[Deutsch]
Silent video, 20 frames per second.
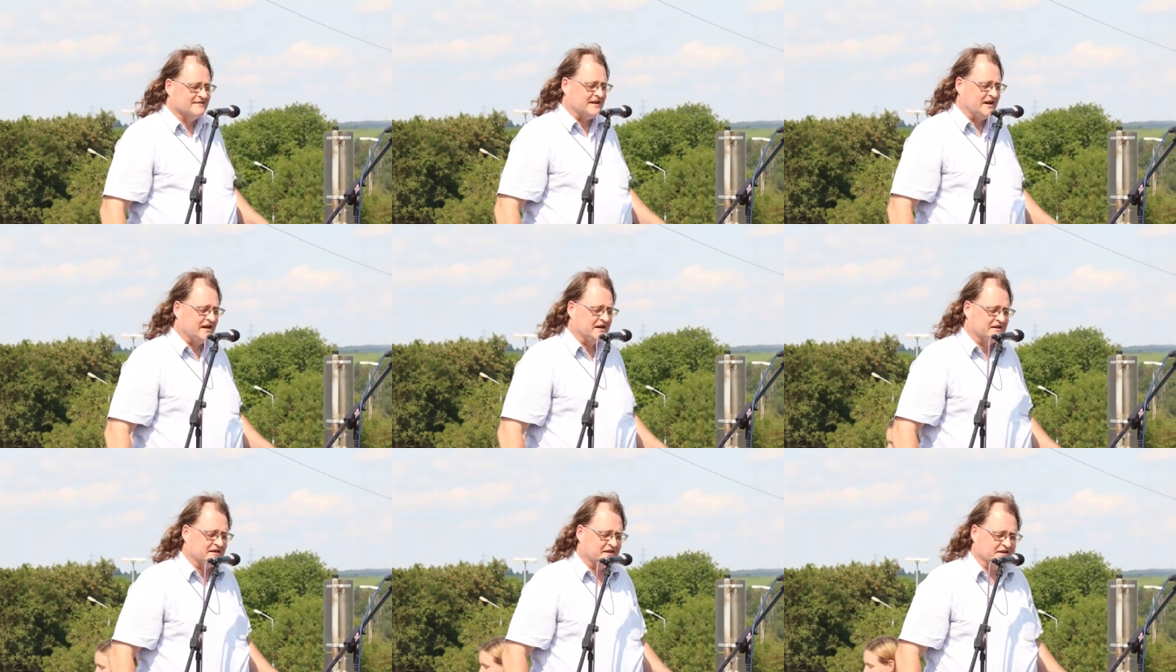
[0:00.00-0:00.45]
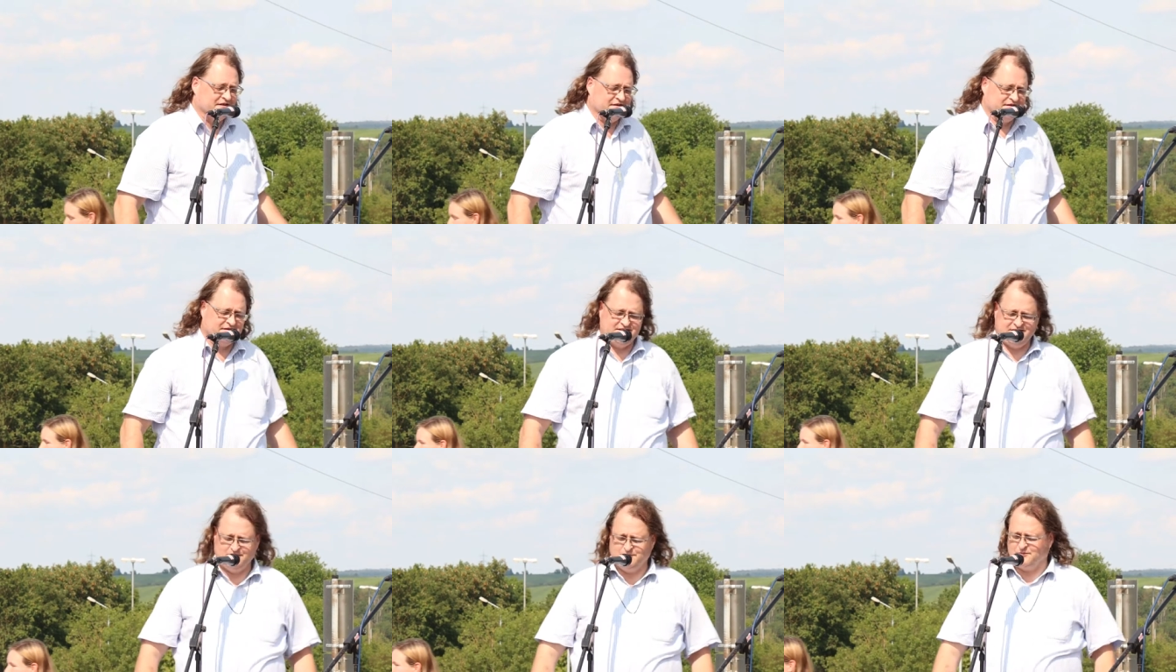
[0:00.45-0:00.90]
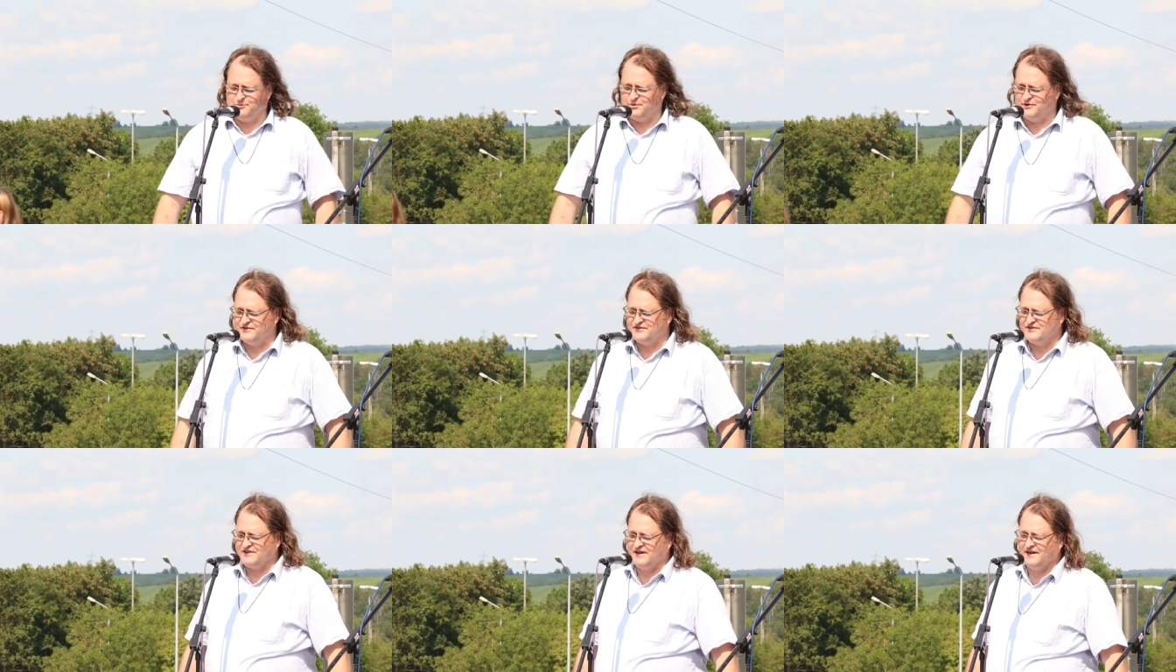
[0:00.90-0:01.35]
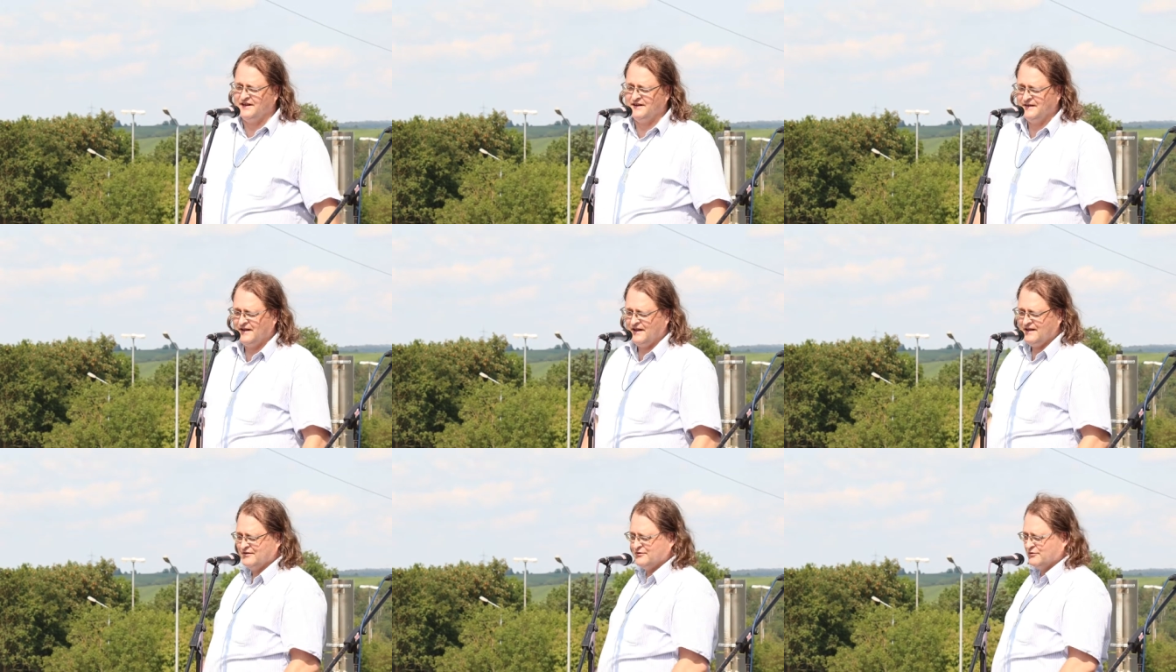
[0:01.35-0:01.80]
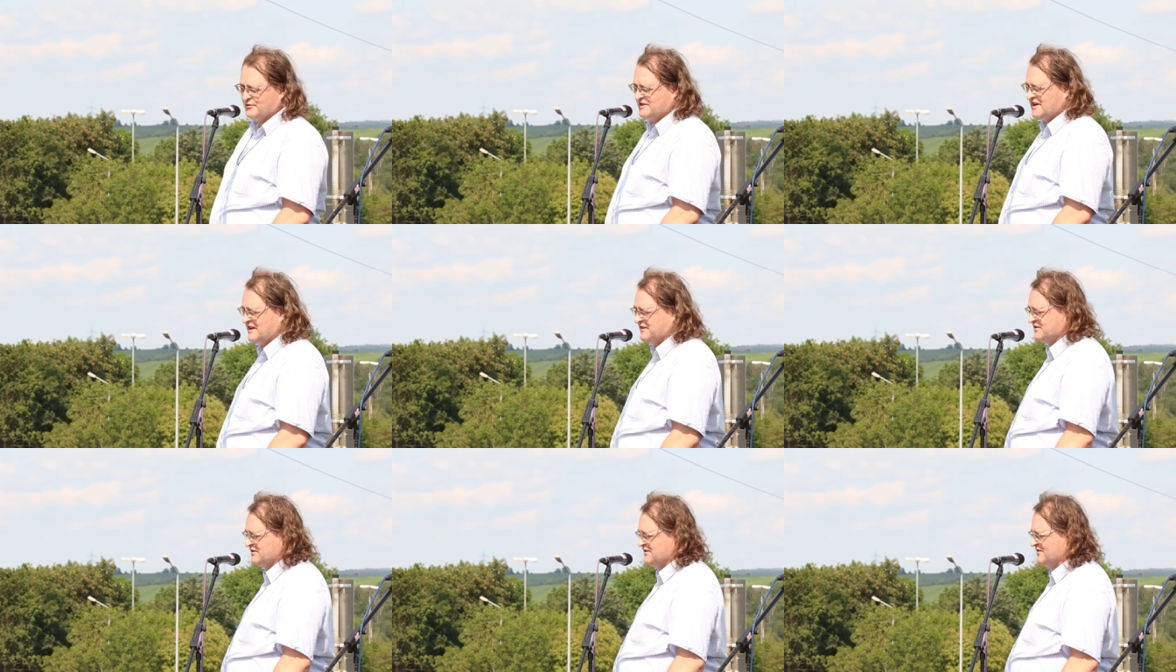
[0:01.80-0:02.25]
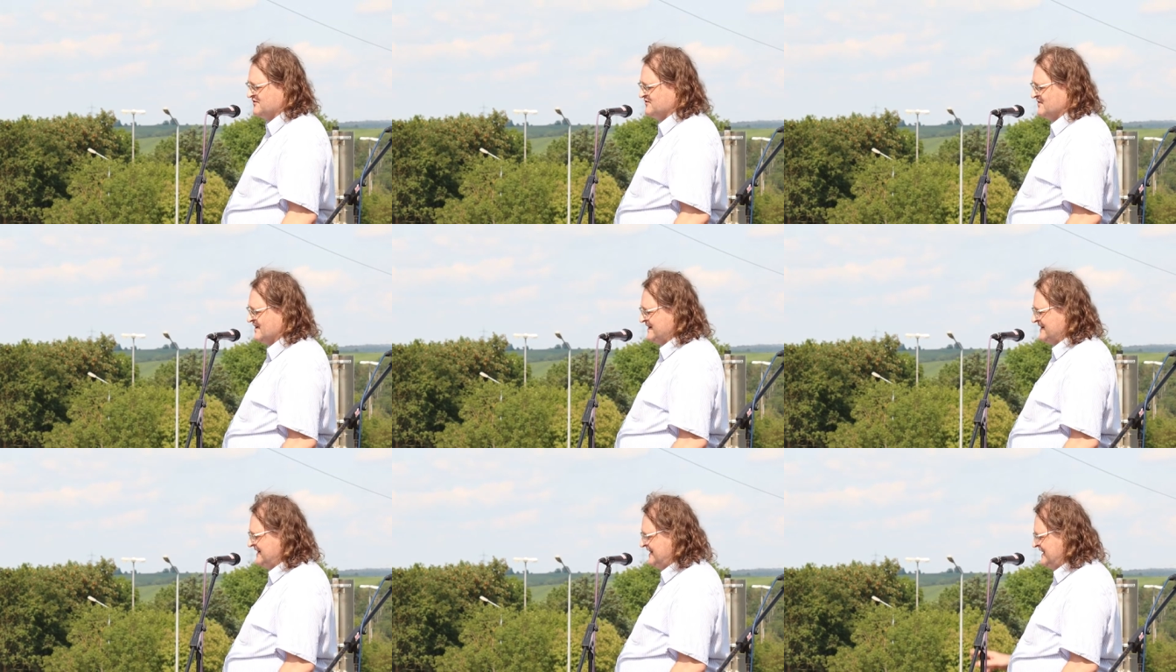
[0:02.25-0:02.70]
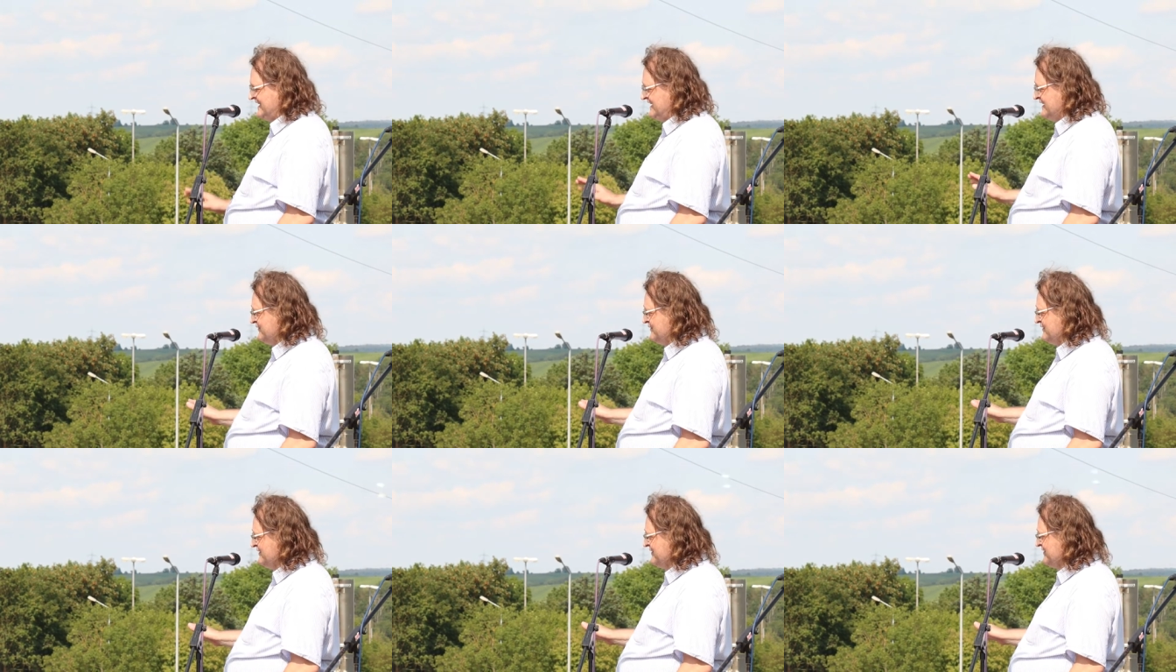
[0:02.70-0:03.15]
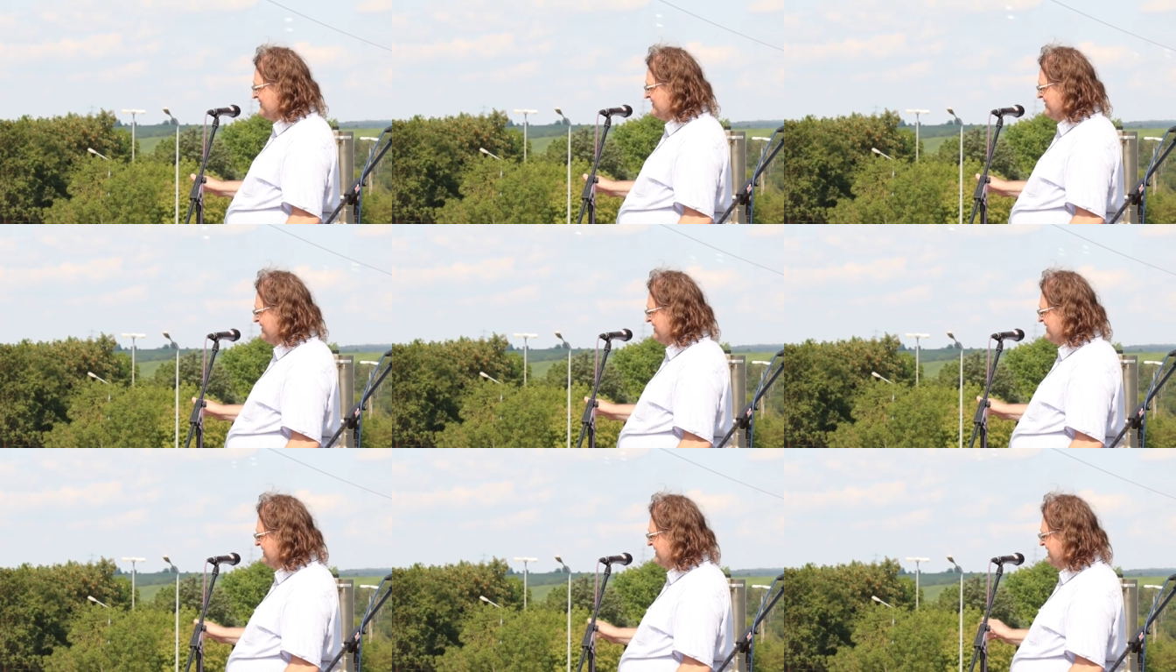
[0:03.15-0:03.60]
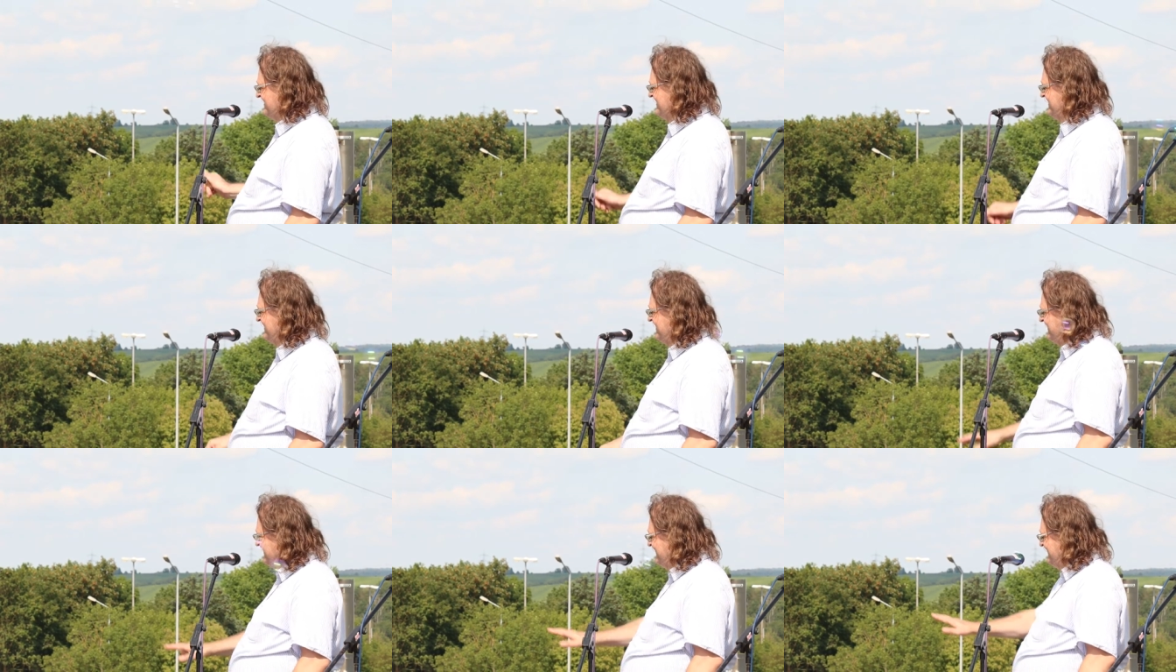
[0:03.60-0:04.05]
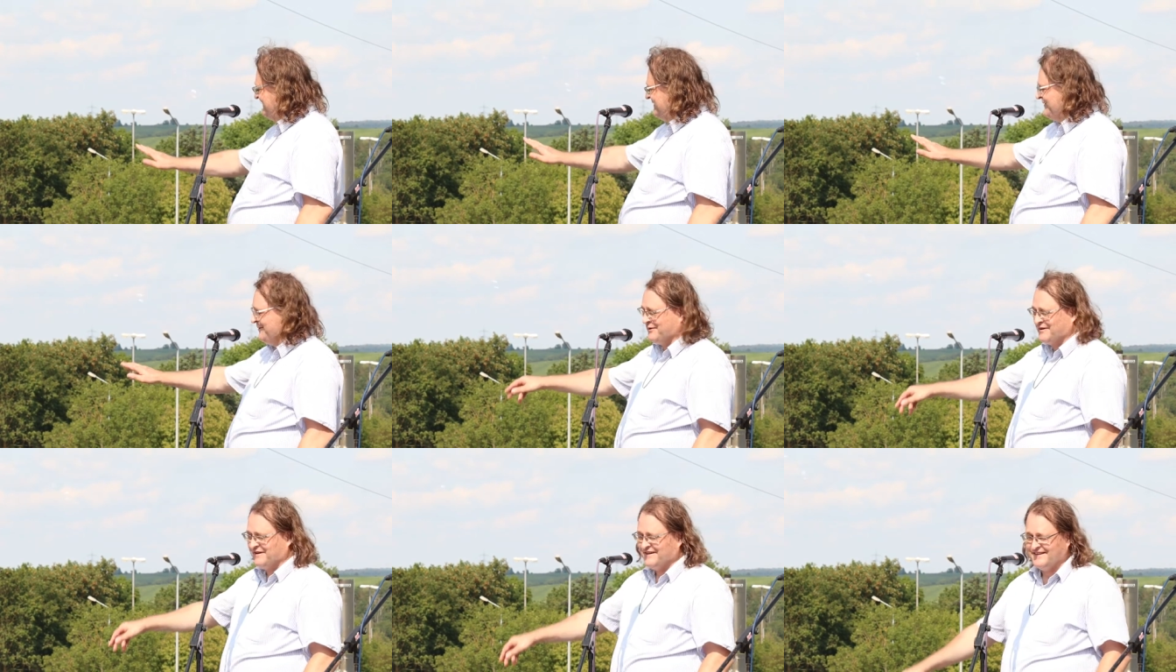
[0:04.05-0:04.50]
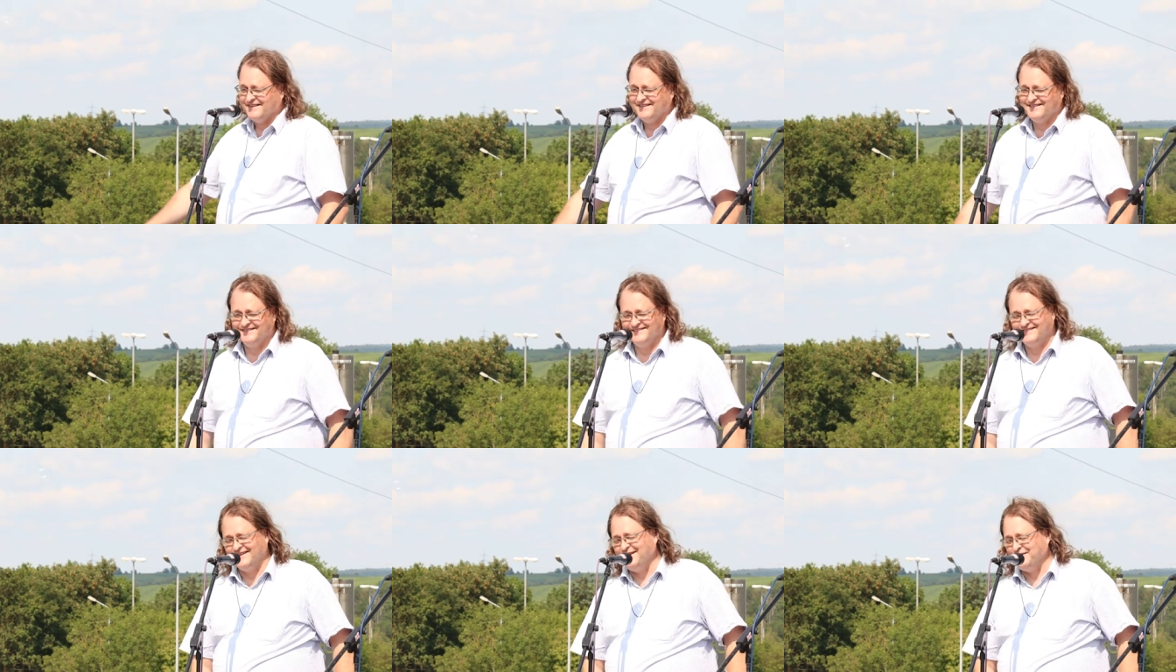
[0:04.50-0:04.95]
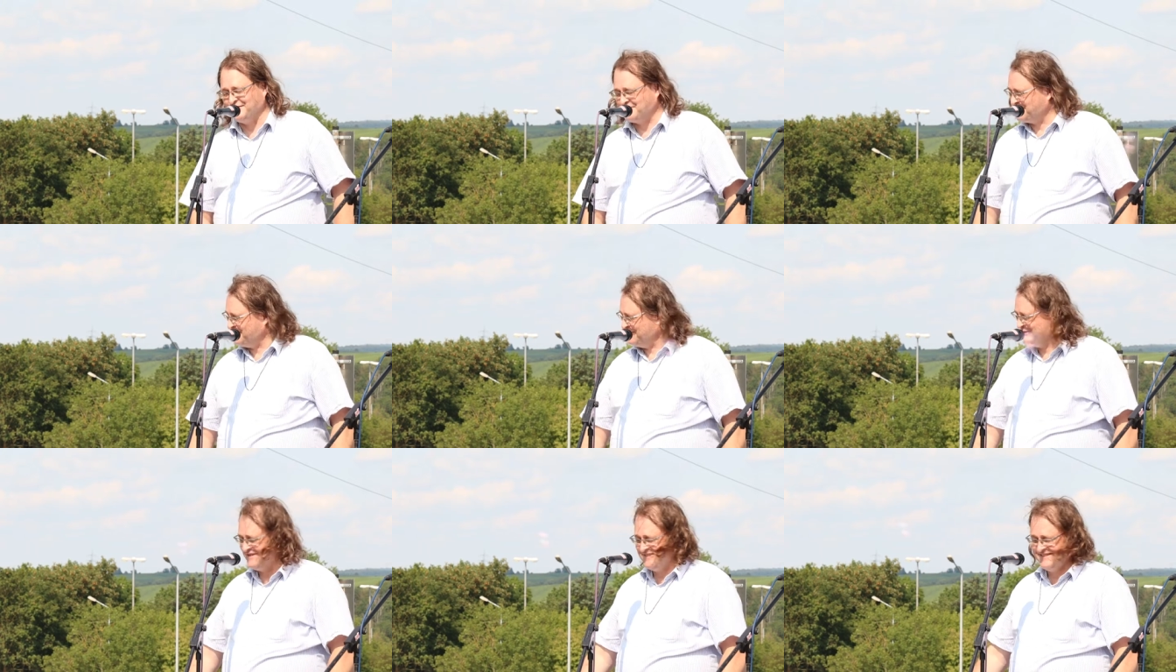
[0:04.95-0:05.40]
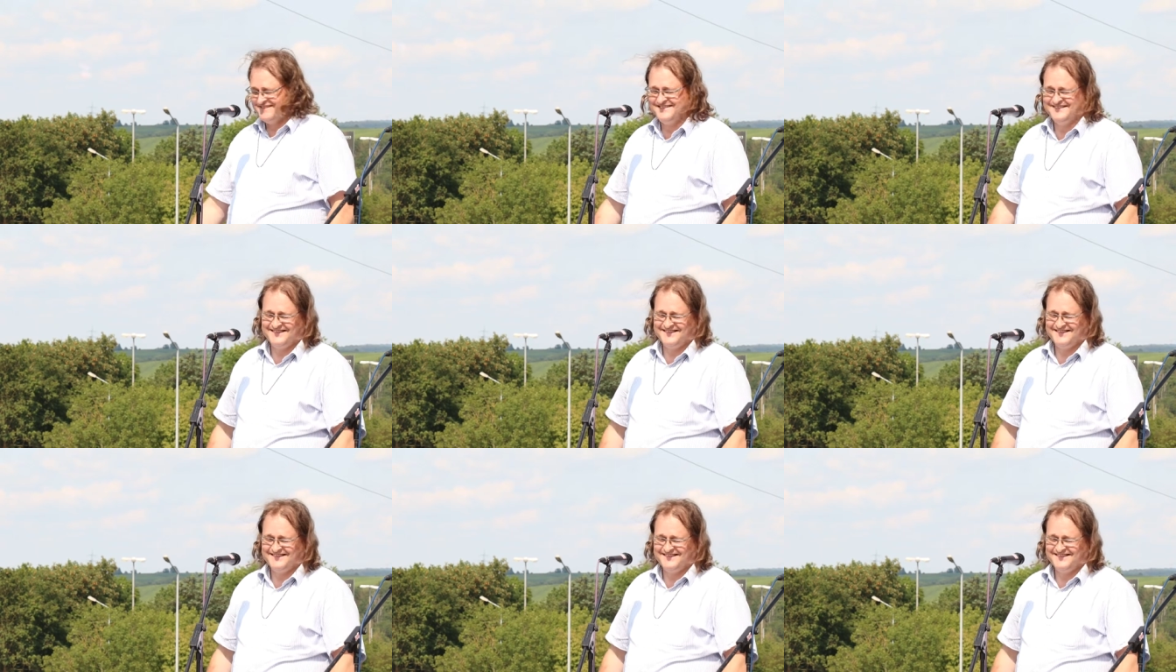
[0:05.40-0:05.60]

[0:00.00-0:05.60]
Danke, liebe Britta. Also Jan-Christian Lewitz, ja? Okay, alles gut.